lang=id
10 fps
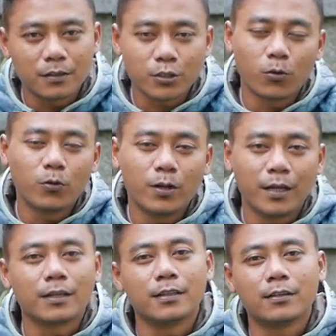show
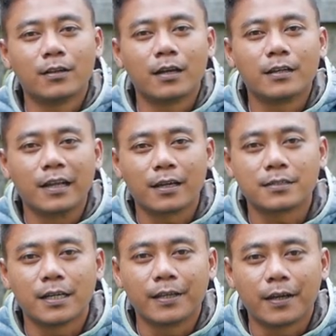nah gitulah dia
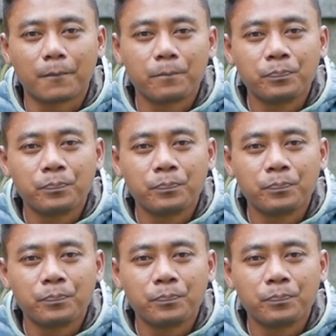kerjanya